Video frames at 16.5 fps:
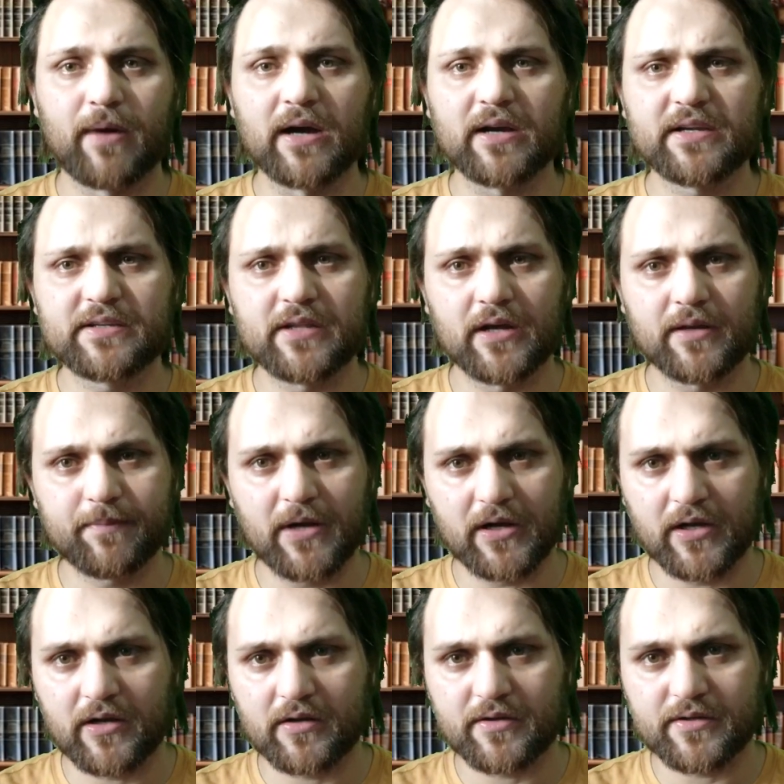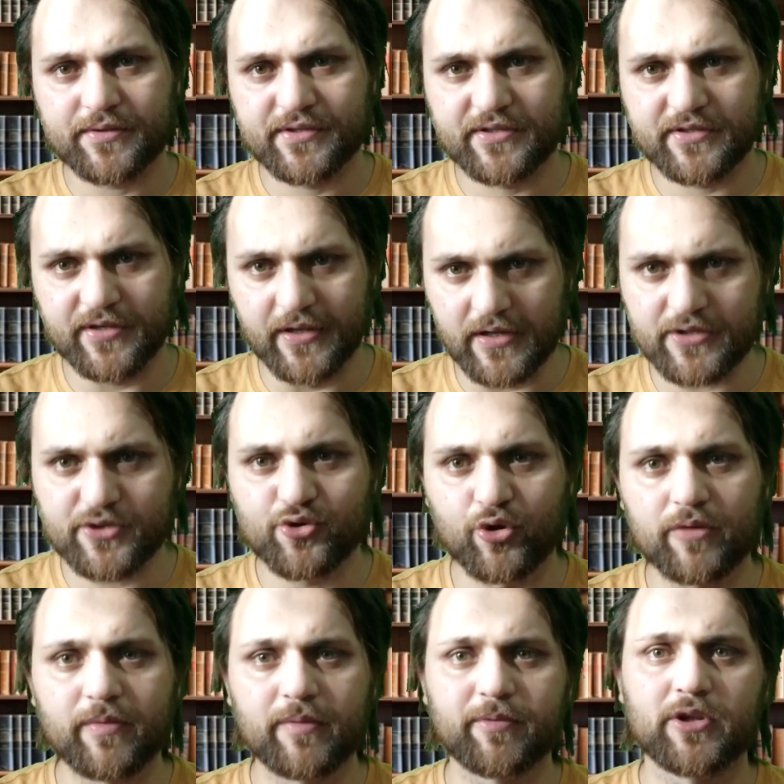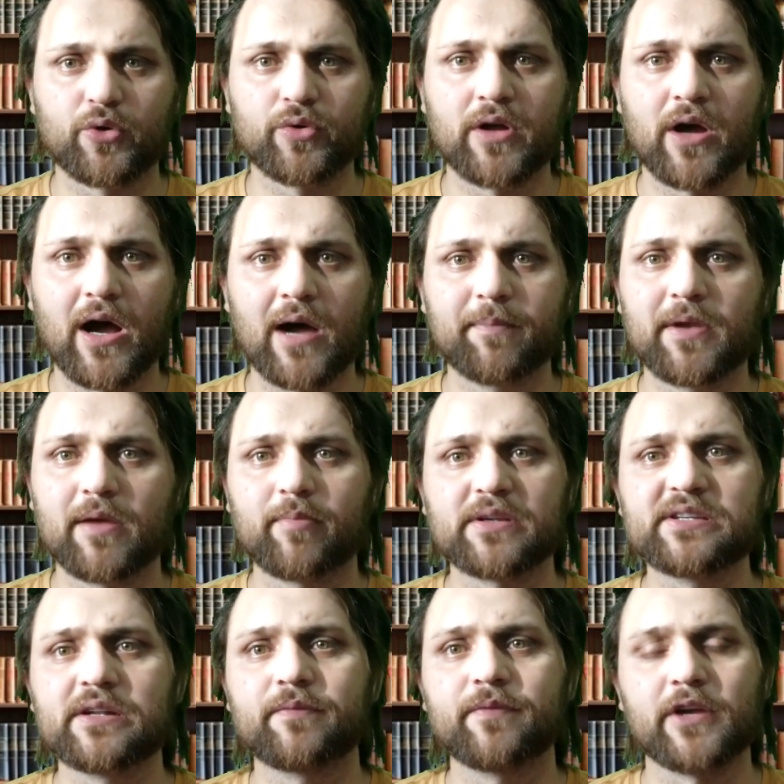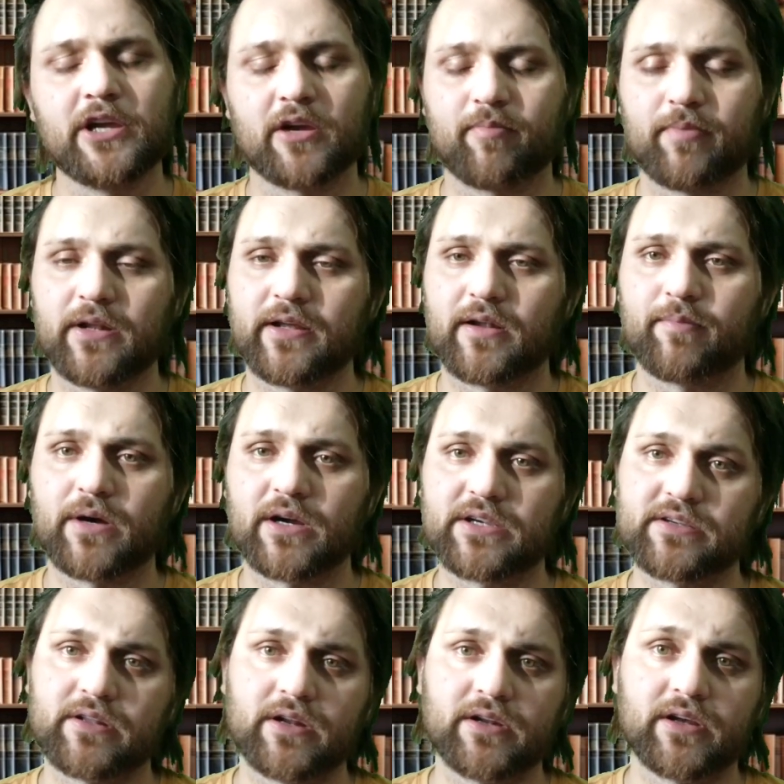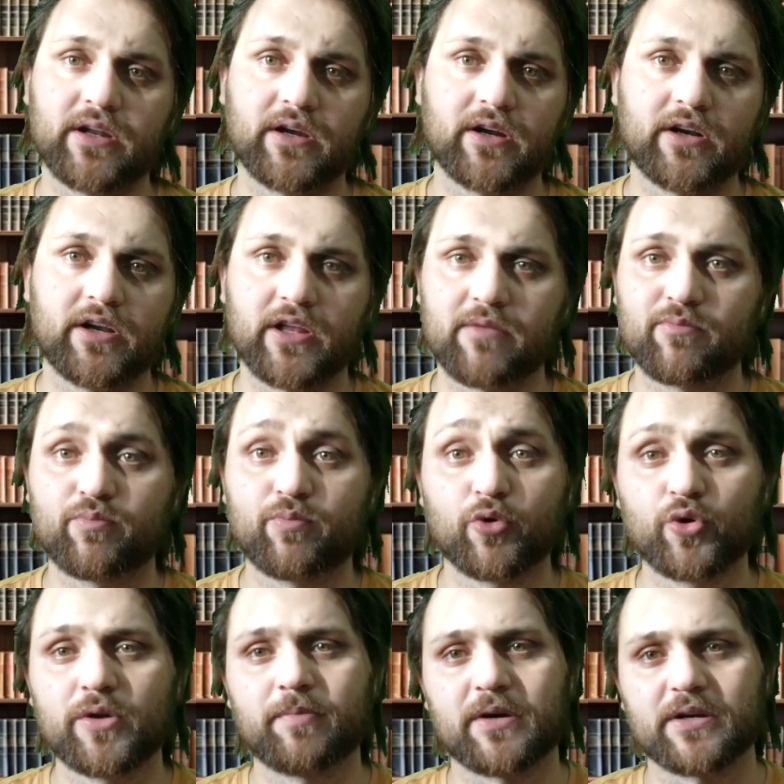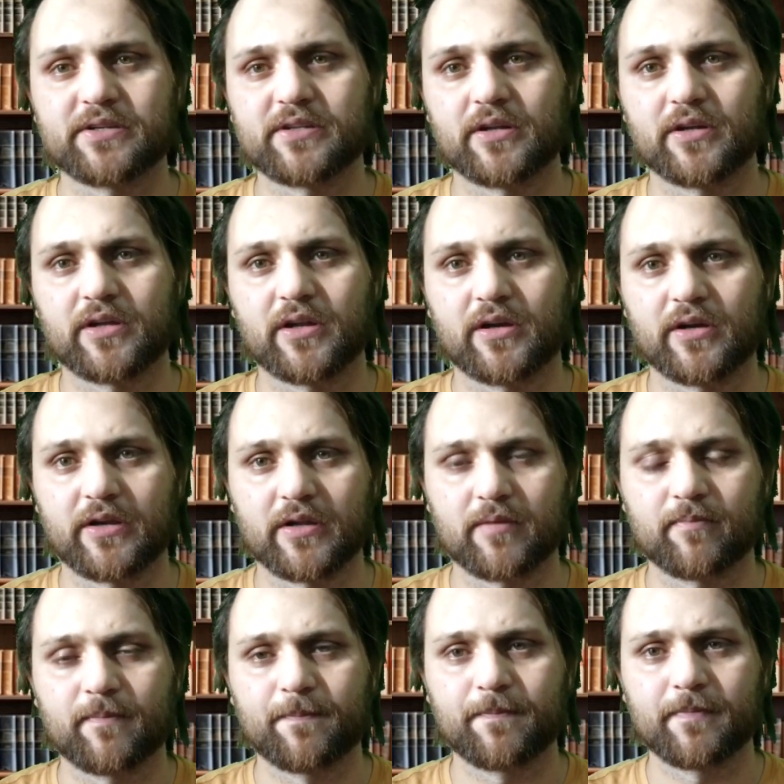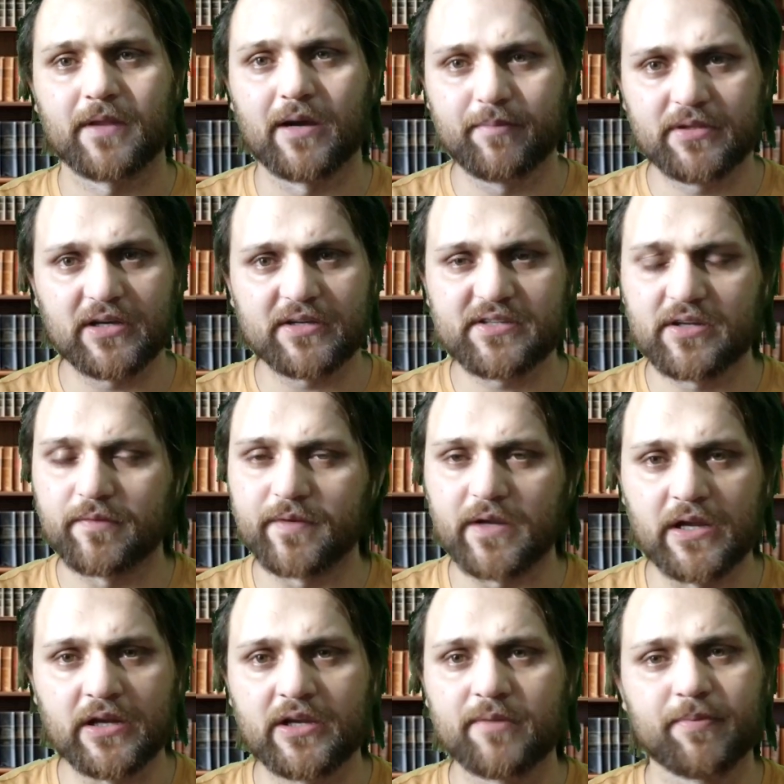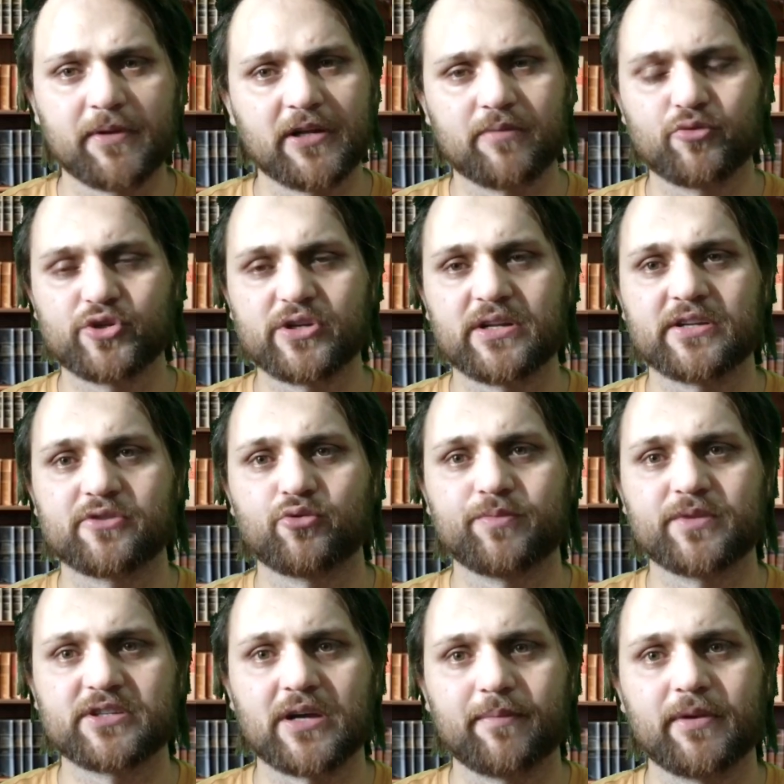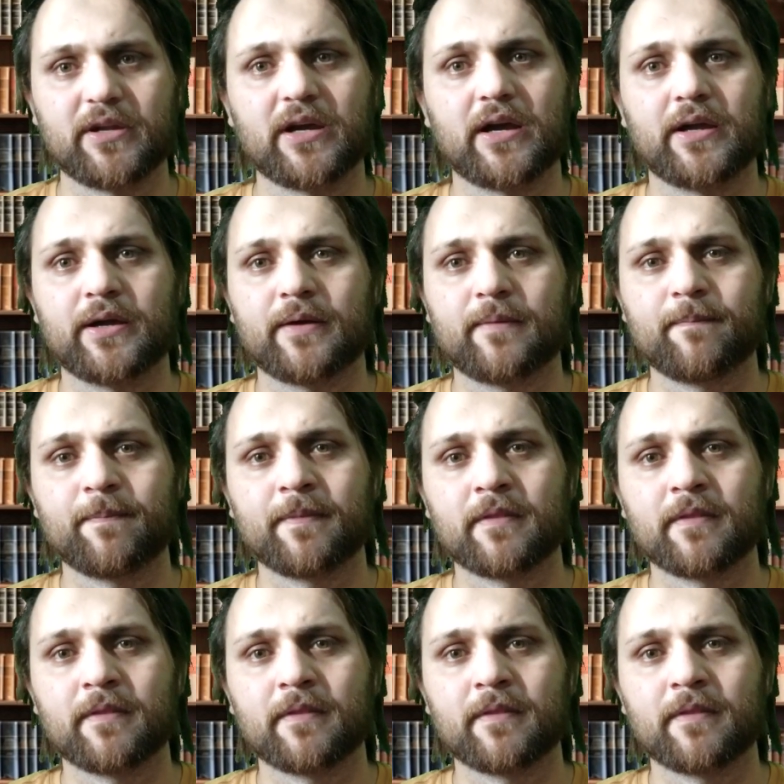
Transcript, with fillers: पाकिस्तान में अगर सीरियस नोट में बताओ ना आपके पास सिर्फ एक प्लेयर है पाकिस्तान क्रिकेट टीम पूरी पाकिस्तान क्रिकेट टीम अभी तक सिर्फ एक ही प्लेयर मुझे नजरों में सामने आया है